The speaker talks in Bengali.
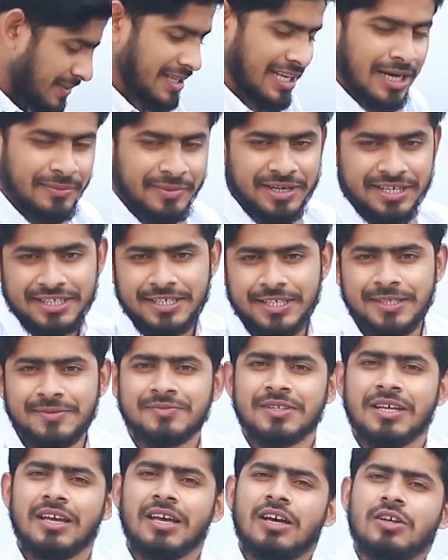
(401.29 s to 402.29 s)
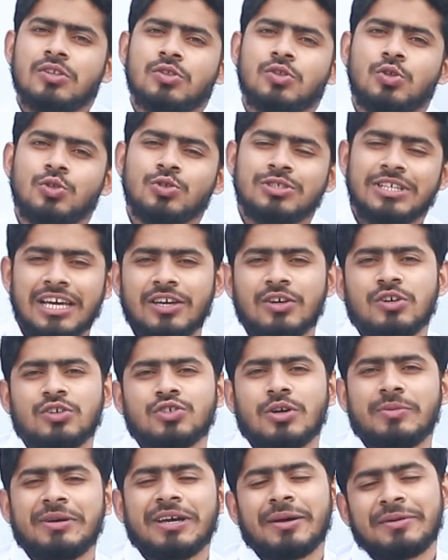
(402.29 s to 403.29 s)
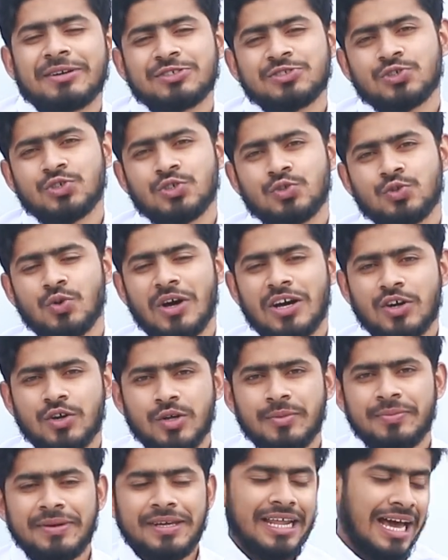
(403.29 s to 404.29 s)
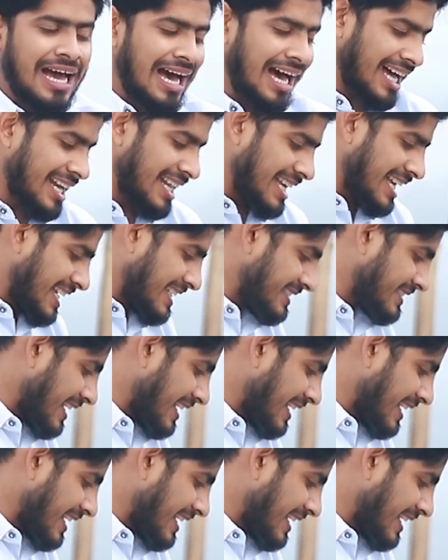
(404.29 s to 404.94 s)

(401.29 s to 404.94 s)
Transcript: পেলাম আর কি তো যাই হোক সবাই আমার জন্য দোয়া করবেন আর এই